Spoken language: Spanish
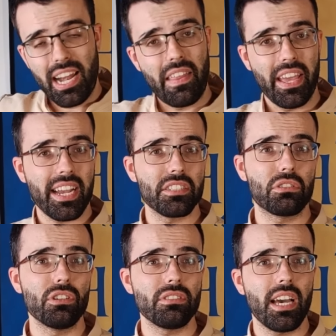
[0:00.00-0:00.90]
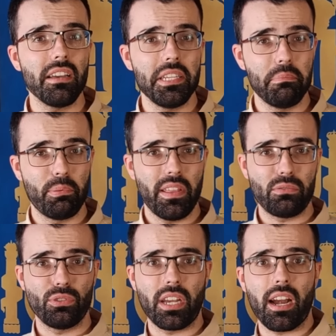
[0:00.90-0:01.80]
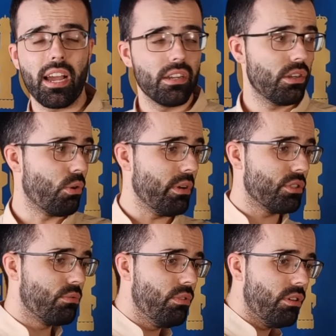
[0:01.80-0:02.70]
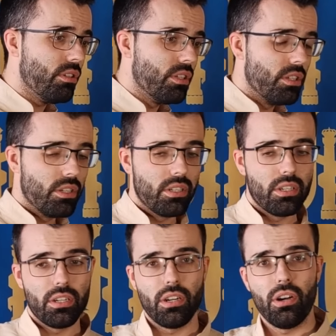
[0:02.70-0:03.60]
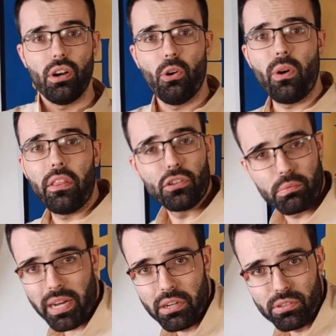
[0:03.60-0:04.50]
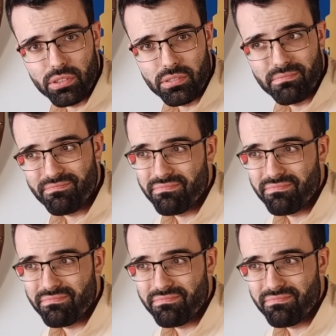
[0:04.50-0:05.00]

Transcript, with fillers: La dejas corta y puedes usarla con un escudo o a dos manos.